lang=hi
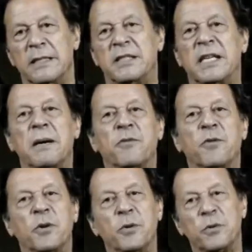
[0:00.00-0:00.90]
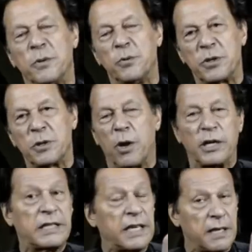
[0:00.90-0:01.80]
जब वो उस और
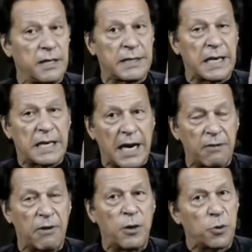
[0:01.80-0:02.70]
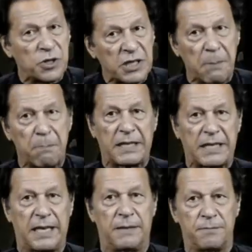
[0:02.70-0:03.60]
इसकी इसके घर वालों को सब
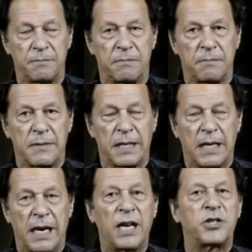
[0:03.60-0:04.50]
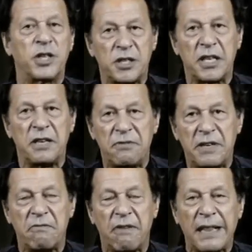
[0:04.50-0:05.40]
पता है अरशद शरीफ की
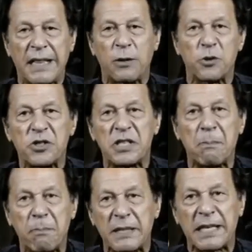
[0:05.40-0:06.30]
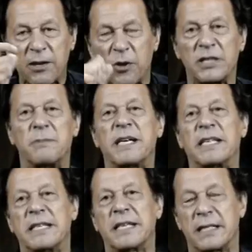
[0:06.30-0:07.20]
वालदा को सब पता है कौन
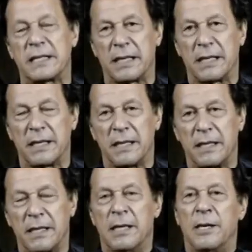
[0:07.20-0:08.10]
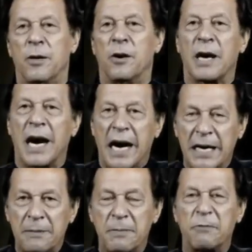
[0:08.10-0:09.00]
धमकियां दे रहा था और
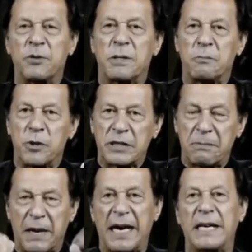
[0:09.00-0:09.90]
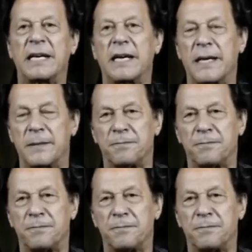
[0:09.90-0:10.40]
आखिर में वो जब मुल्क से बाहर गया